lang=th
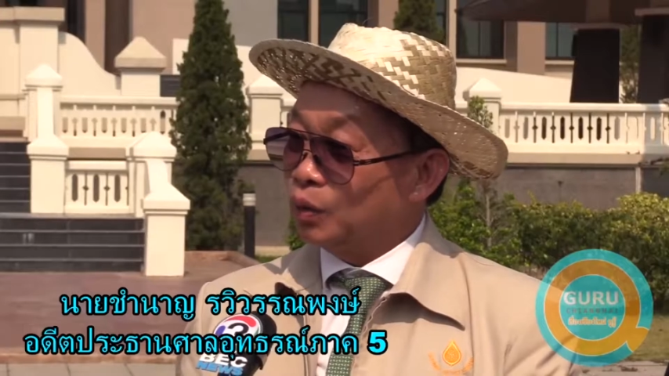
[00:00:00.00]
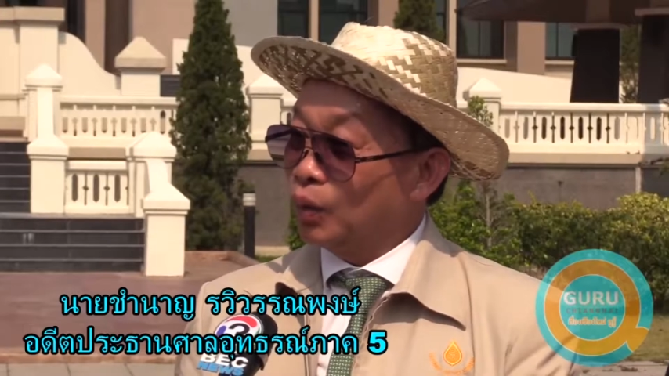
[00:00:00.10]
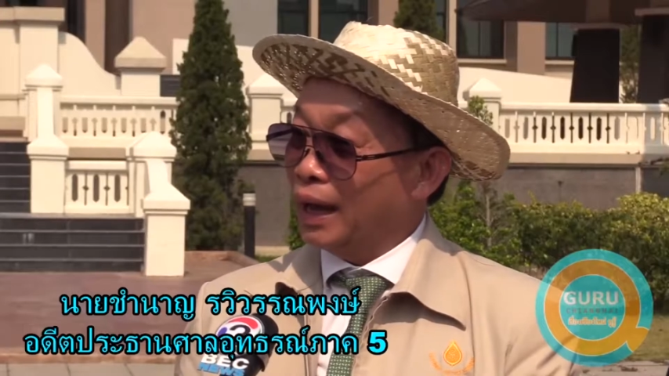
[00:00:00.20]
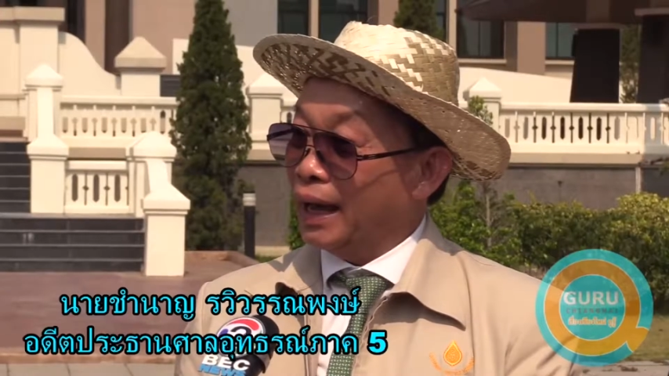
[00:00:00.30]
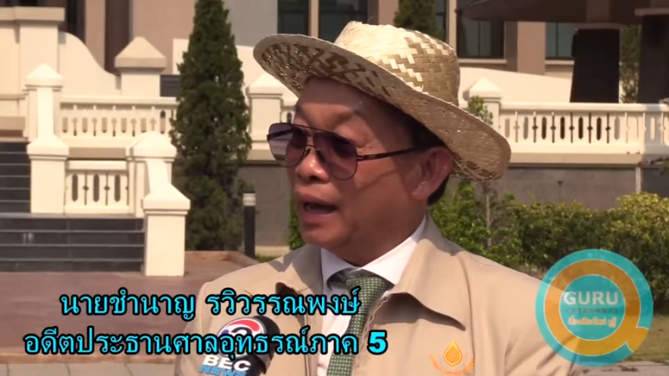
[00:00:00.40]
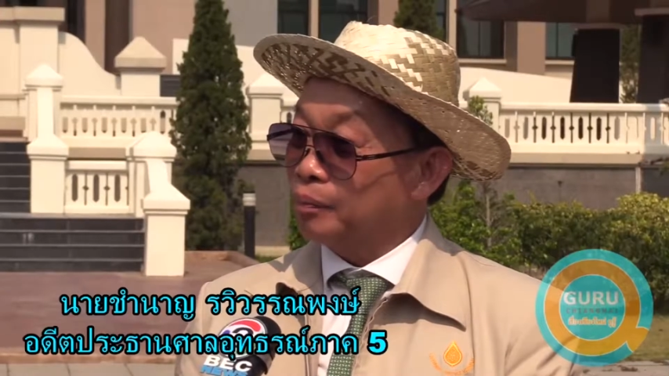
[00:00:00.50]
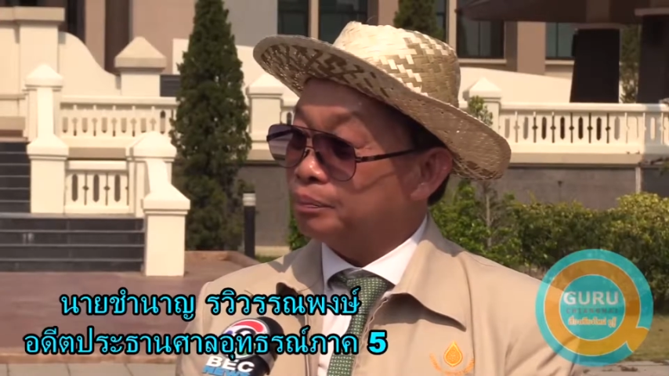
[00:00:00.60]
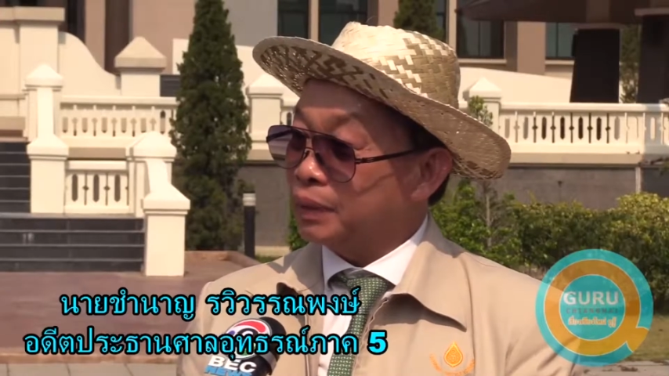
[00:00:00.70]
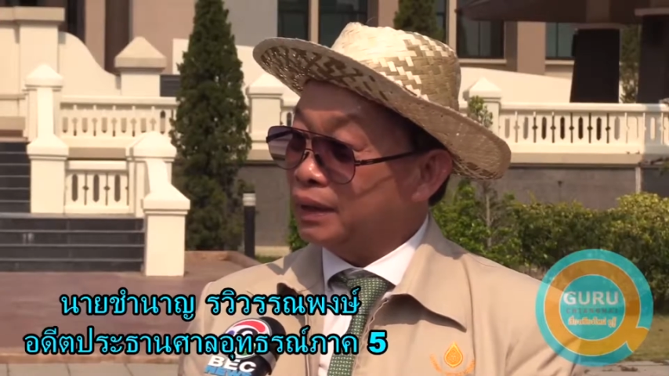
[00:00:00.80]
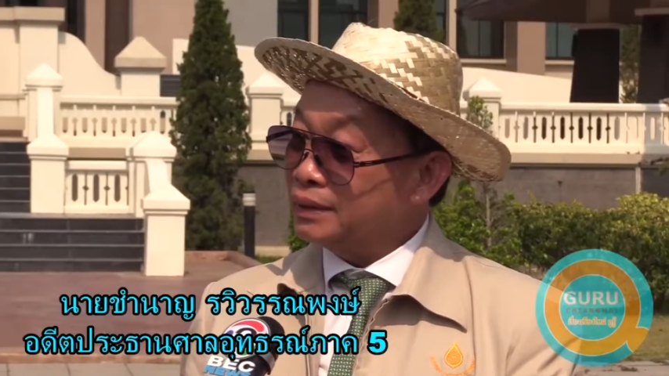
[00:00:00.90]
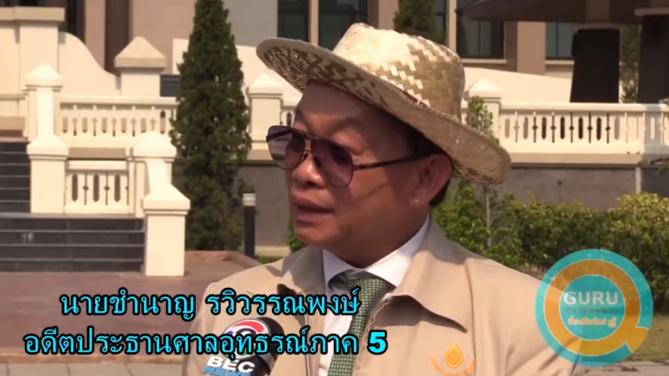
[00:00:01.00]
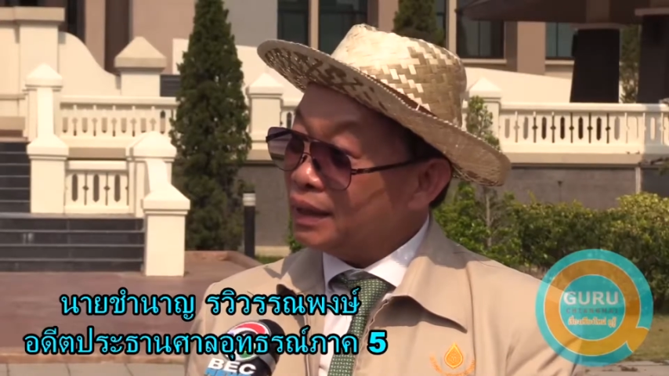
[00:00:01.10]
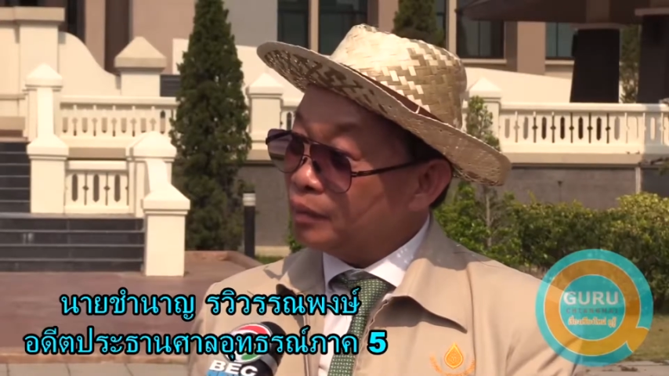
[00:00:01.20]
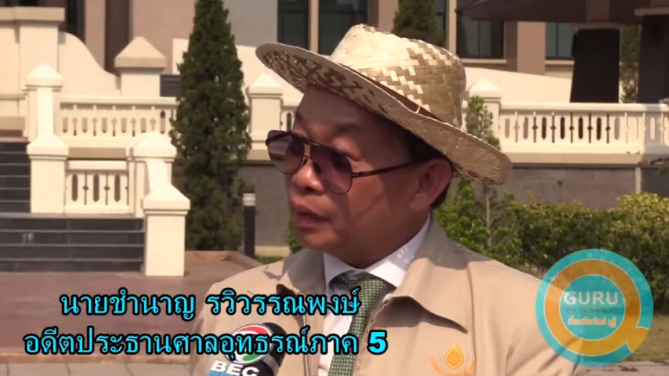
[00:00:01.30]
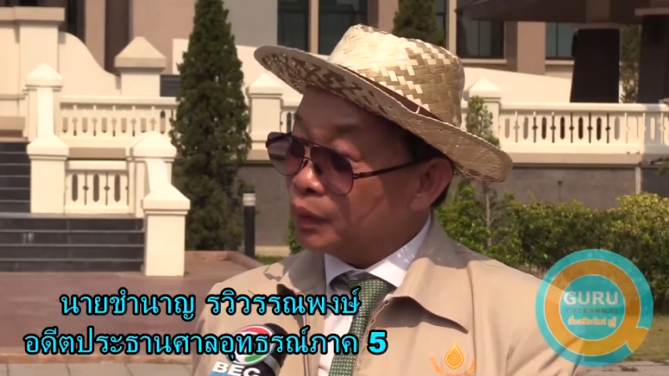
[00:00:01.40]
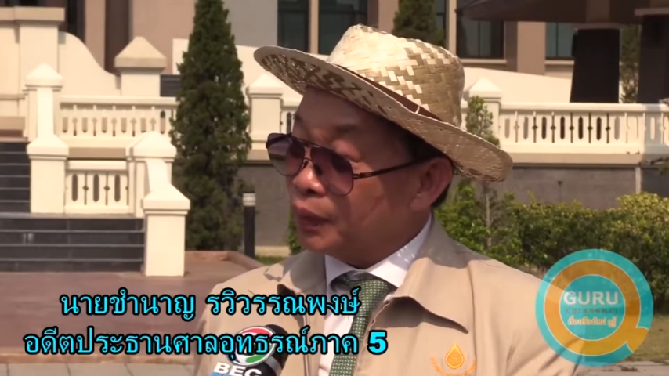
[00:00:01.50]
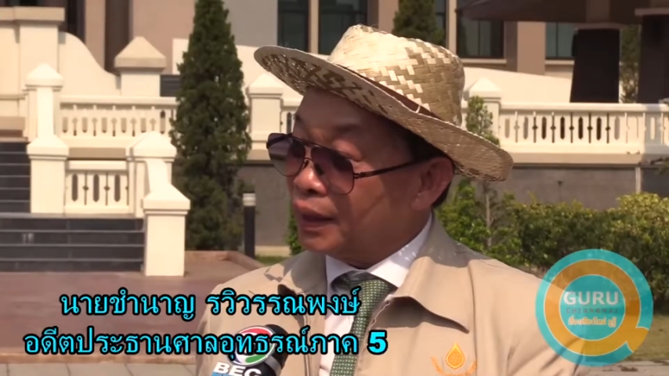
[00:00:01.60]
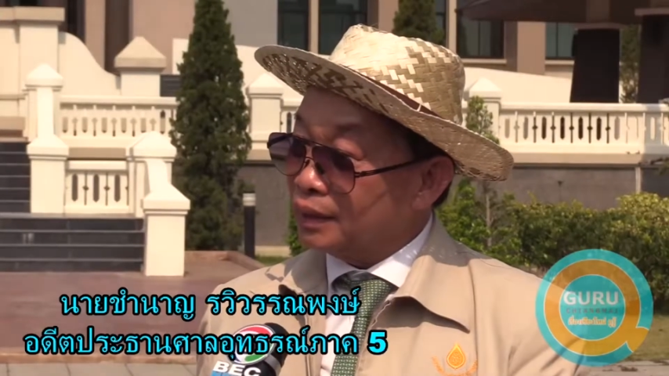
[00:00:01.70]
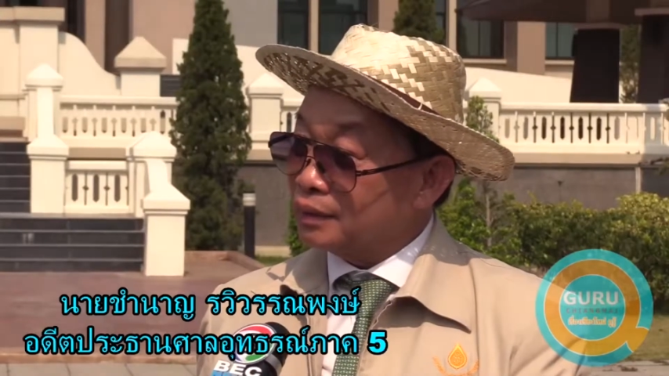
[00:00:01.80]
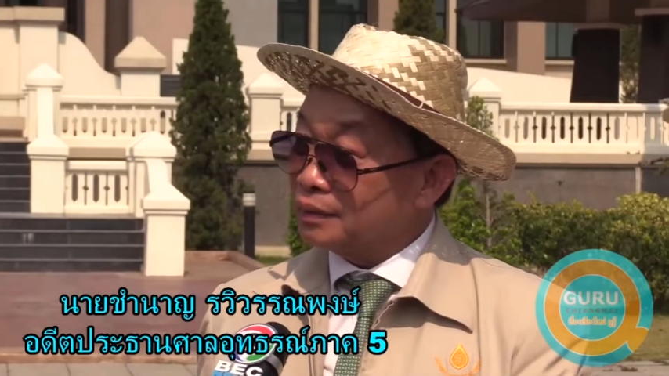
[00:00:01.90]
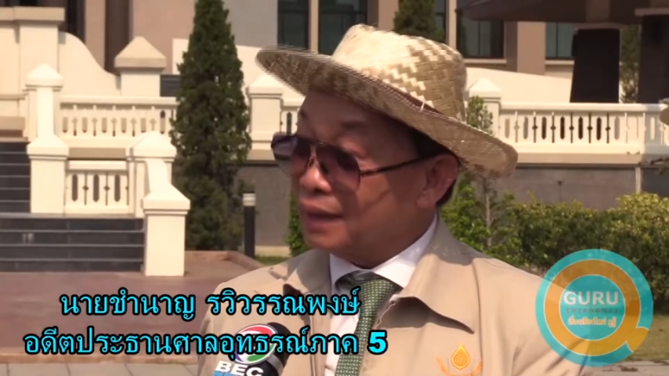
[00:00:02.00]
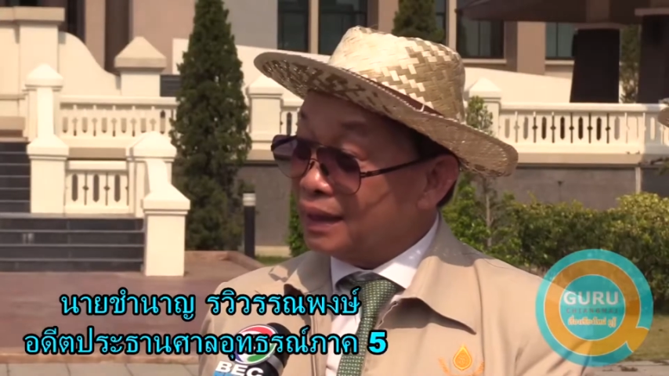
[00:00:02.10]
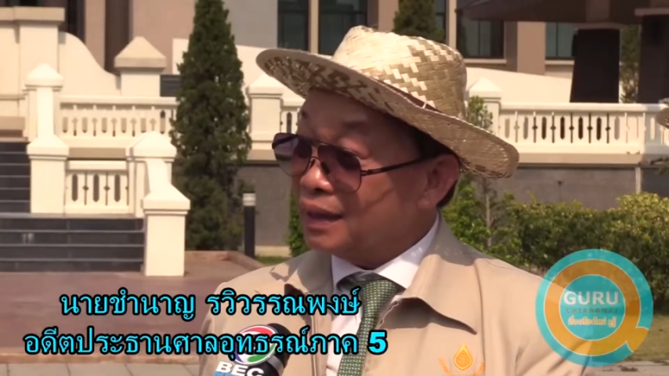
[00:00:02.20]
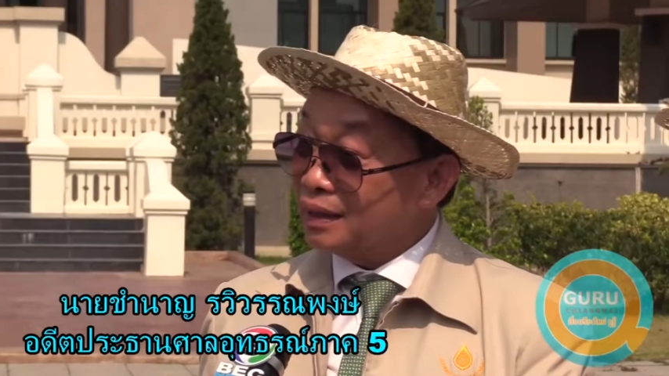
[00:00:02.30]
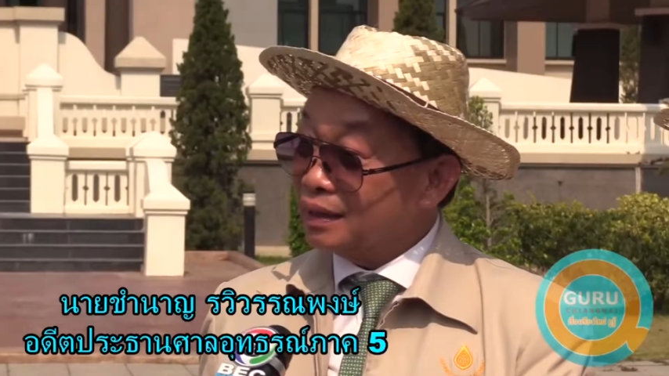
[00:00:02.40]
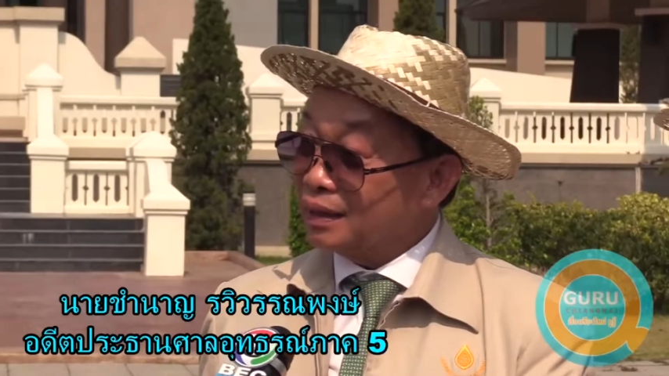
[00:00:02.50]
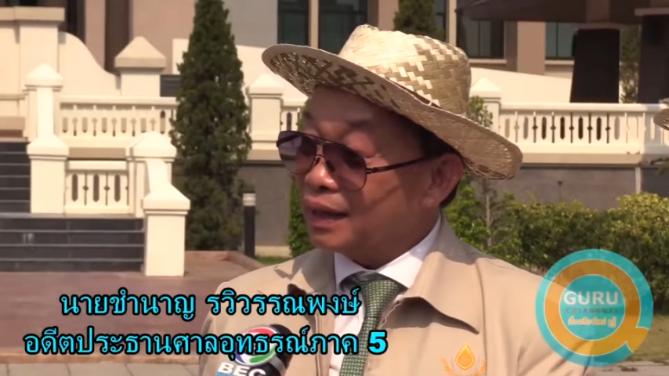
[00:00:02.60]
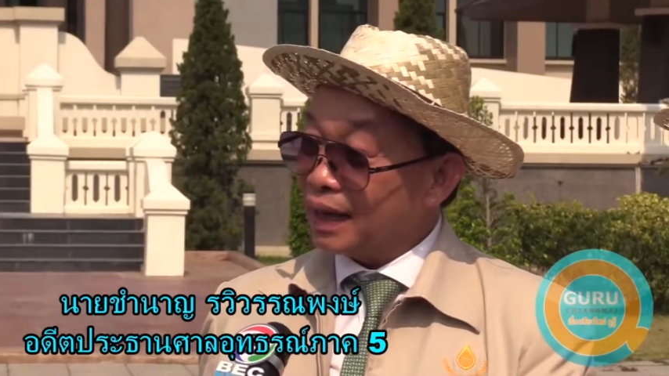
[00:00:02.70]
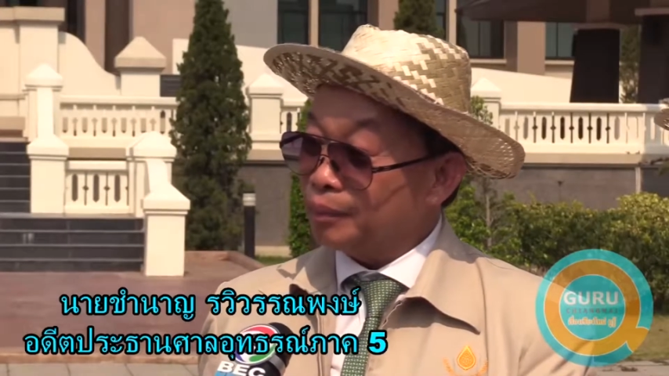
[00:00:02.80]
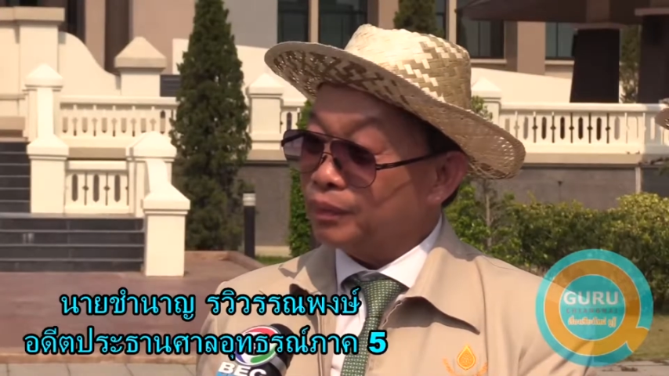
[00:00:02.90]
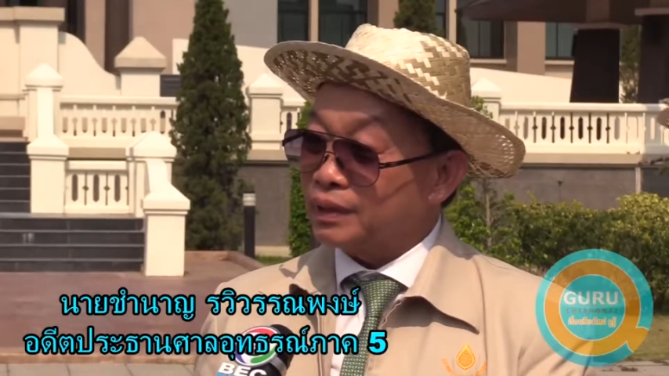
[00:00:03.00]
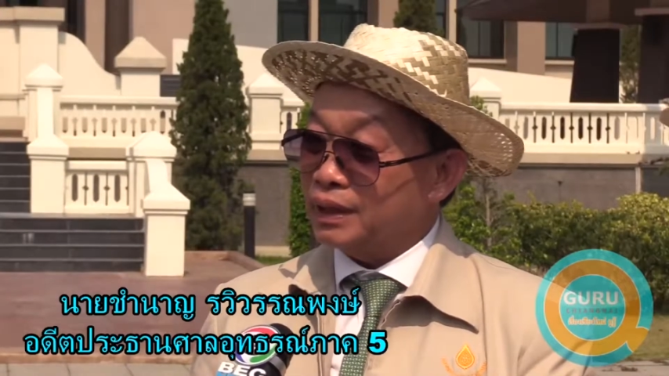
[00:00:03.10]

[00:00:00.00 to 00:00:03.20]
ดูแลพื้นที่บริเวณนี้นะครับ